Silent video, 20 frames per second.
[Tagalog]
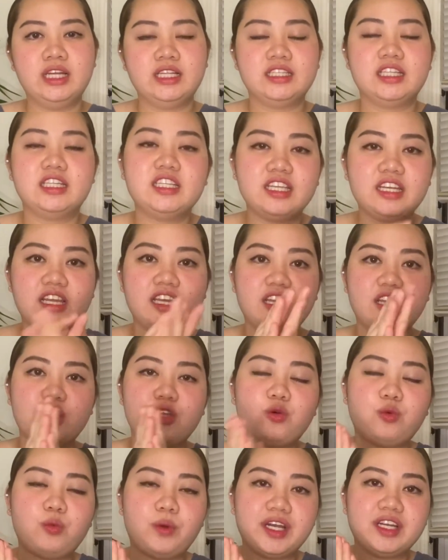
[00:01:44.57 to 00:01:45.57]
na
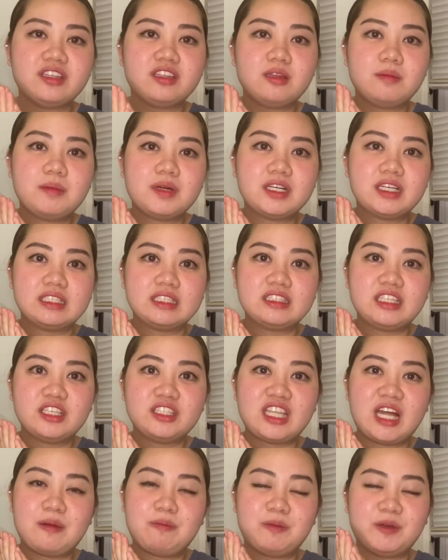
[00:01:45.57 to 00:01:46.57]
nire-required na maganda
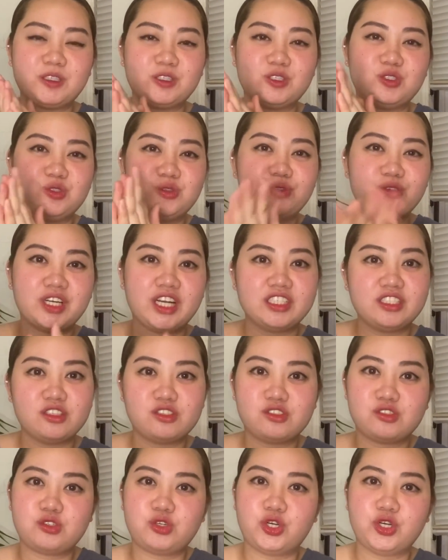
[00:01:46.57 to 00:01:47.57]
dapat yung credit
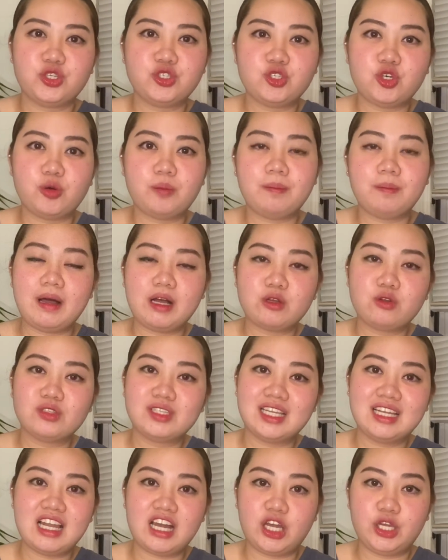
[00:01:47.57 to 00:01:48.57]
score nyo bago
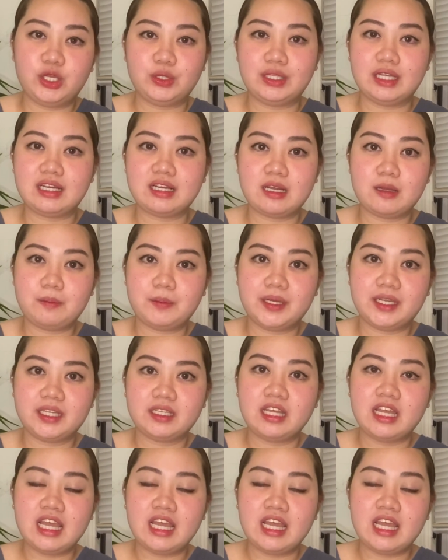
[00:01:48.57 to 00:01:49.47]
nila kayo tanggapin.